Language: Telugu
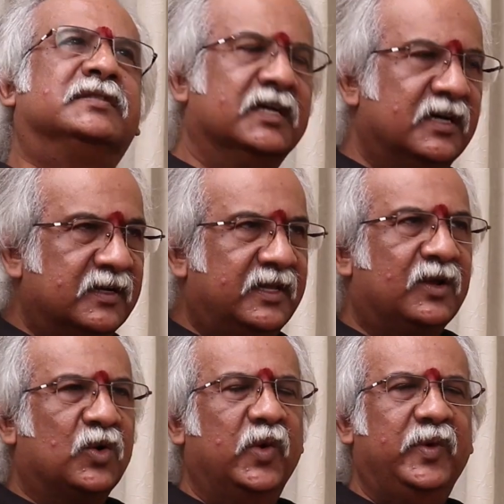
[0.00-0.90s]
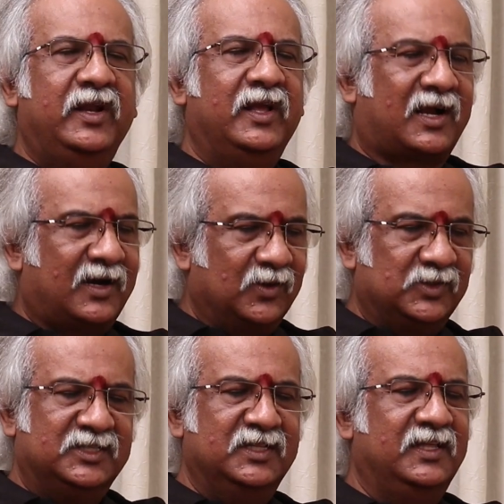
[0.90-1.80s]
సార్కి కోవిడ్ ఎక్కడ
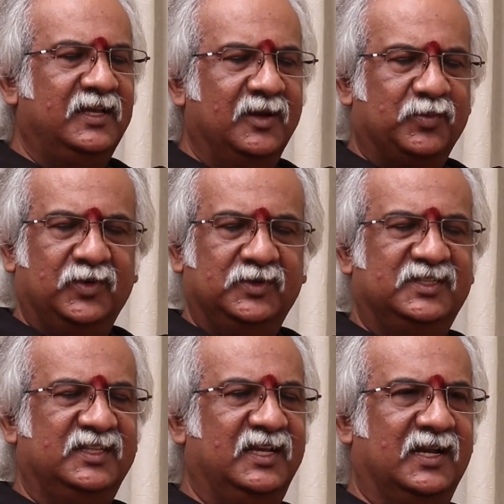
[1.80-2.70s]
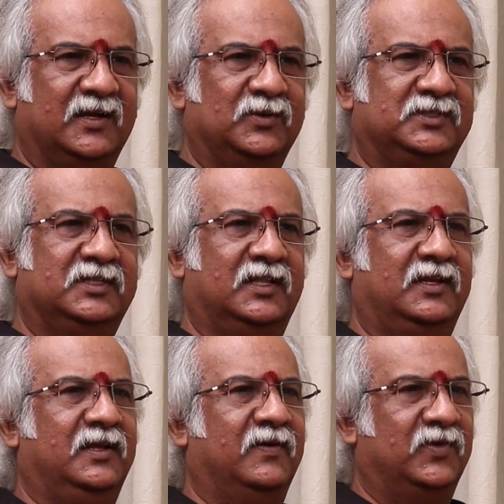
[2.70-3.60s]
వచ్చింది ఎప్పుడు వచ్చింది ఎలా
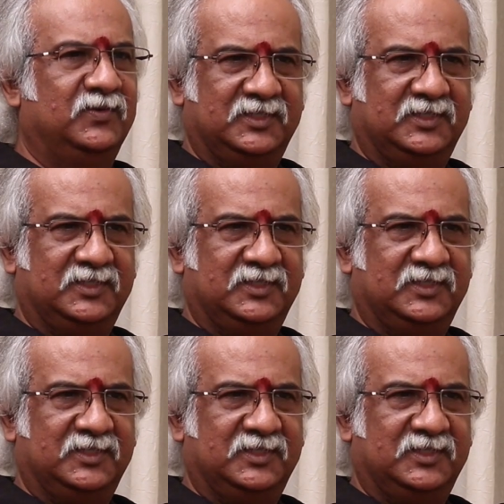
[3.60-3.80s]
వచ్చిందని ఎవరు